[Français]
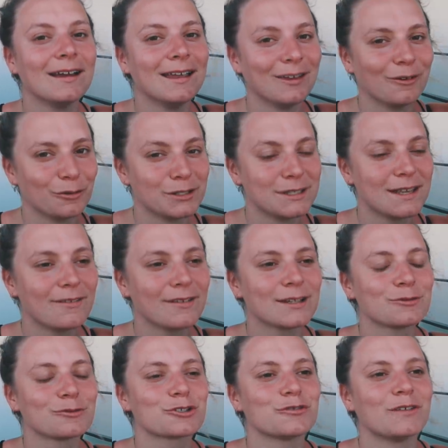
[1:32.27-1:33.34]
et aussi avec
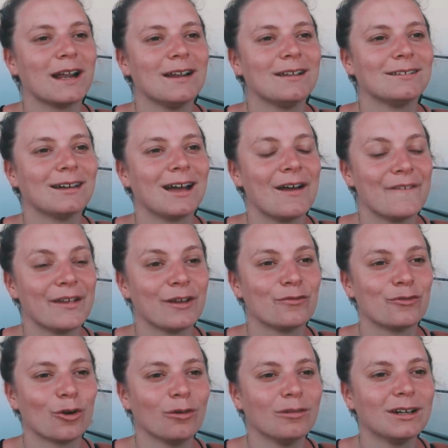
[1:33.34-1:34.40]
son cheval, avec
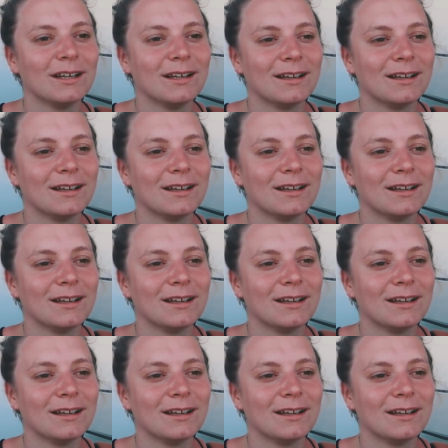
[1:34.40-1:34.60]
Vlan.